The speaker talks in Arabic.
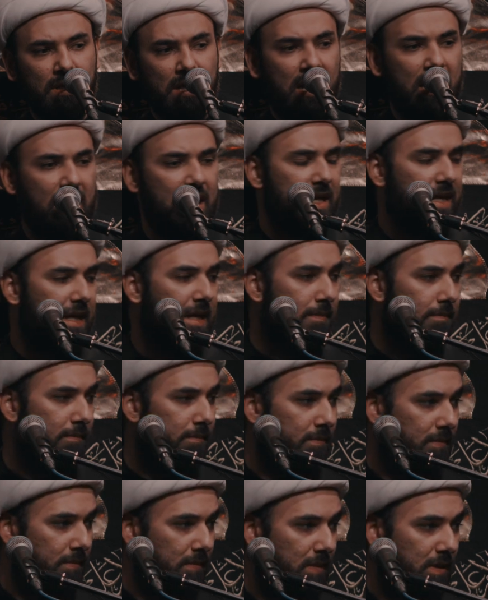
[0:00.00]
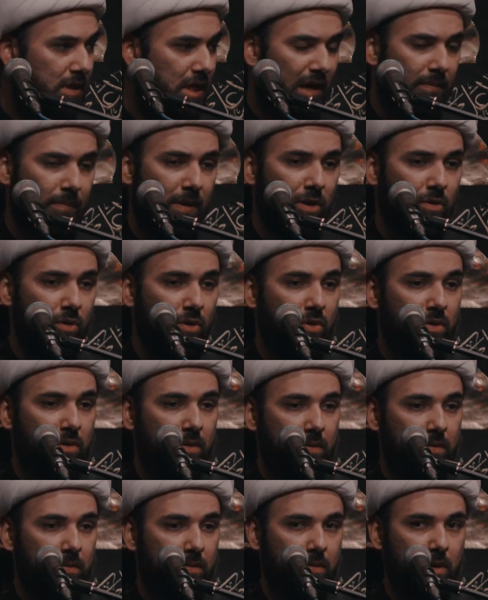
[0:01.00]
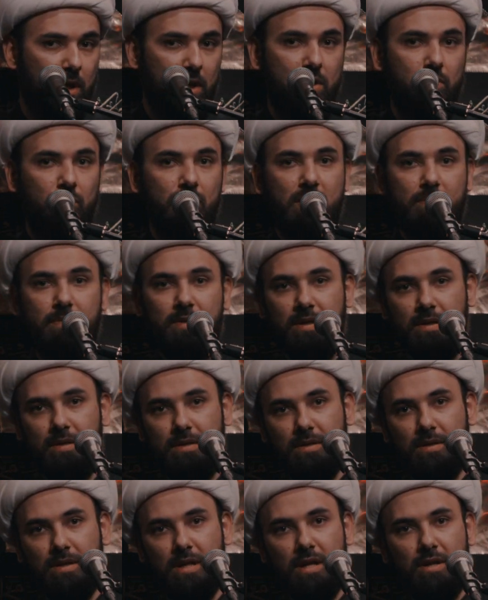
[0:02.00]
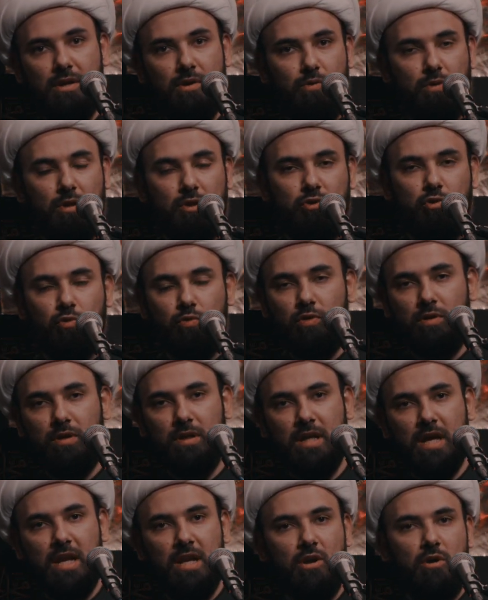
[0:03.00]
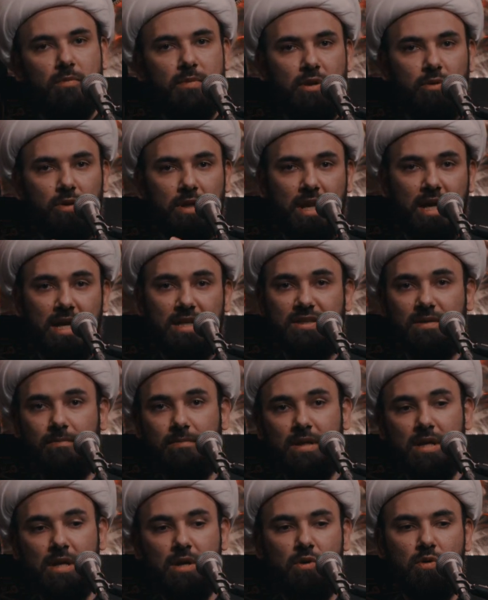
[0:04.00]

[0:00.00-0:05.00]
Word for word: عليهم يقبلون لأنه نبي لأنه رسول لأنه من أولي العزم